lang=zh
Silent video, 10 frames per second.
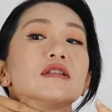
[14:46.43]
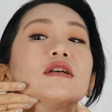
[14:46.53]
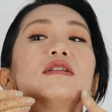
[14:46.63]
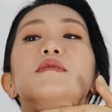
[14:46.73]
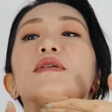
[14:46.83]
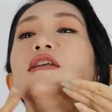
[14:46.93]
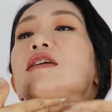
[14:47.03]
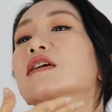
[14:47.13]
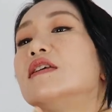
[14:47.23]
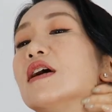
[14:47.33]
嗯、这边
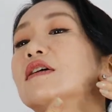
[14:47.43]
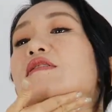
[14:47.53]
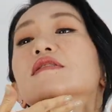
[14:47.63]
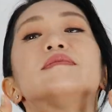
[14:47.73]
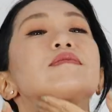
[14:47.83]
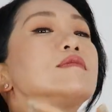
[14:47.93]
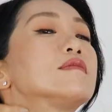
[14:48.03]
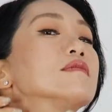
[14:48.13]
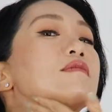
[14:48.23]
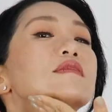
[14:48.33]
也可以啊，
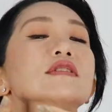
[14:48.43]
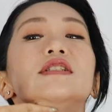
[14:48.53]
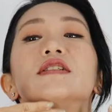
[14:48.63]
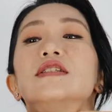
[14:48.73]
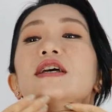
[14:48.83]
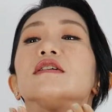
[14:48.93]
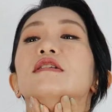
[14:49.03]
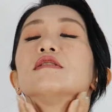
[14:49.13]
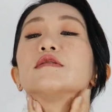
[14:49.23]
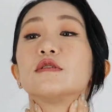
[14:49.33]
倾向
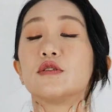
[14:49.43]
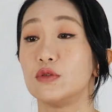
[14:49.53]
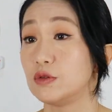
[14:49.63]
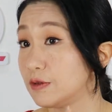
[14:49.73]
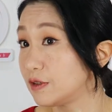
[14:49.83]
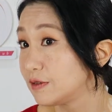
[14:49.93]
涂，